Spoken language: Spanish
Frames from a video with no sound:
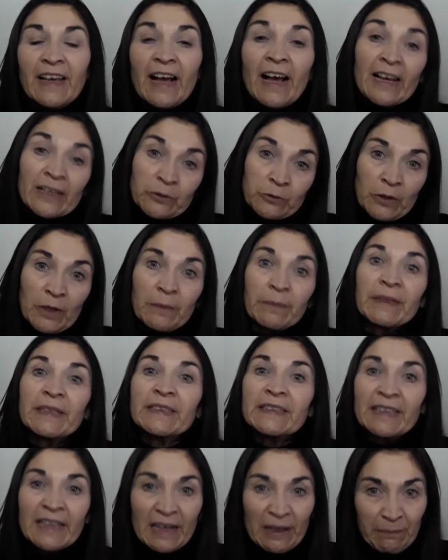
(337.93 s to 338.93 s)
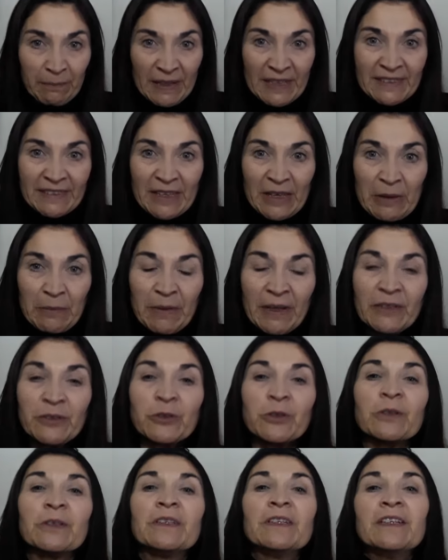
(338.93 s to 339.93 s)
actualmente la Plaza de
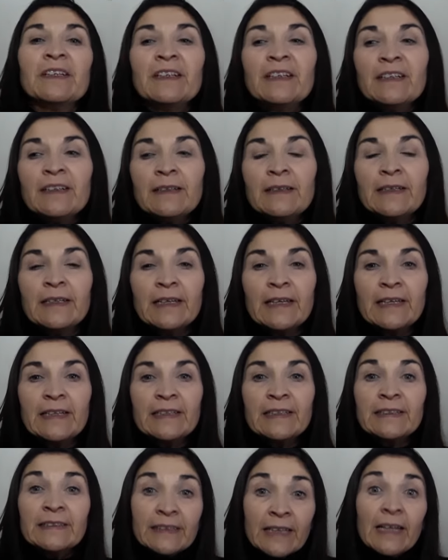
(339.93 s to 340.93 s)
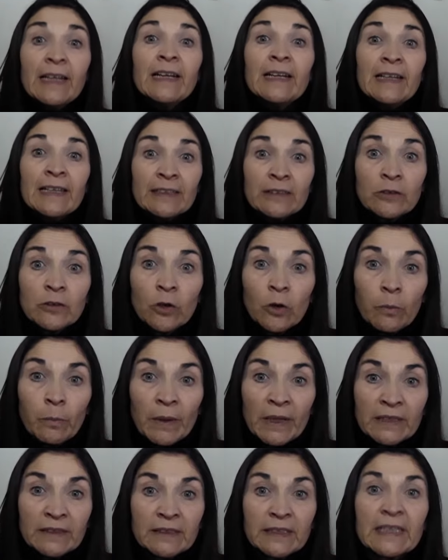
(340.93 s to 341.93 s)
Mayo, instalan las
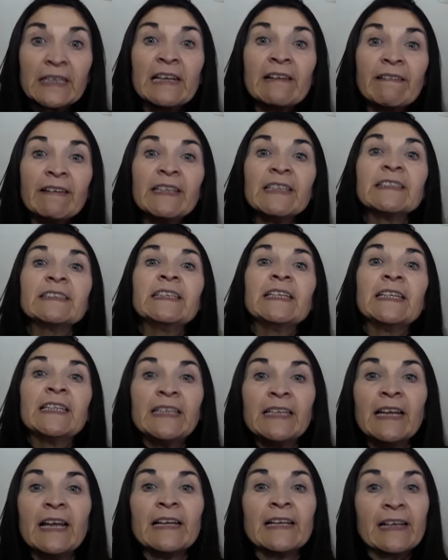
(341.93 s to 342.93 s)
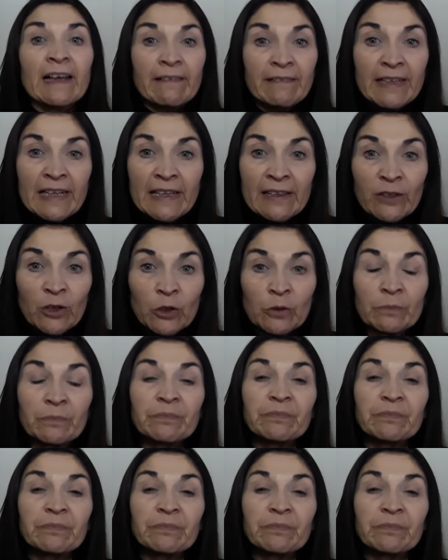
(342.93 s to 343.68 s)
tropas y le van a exigir al cabildo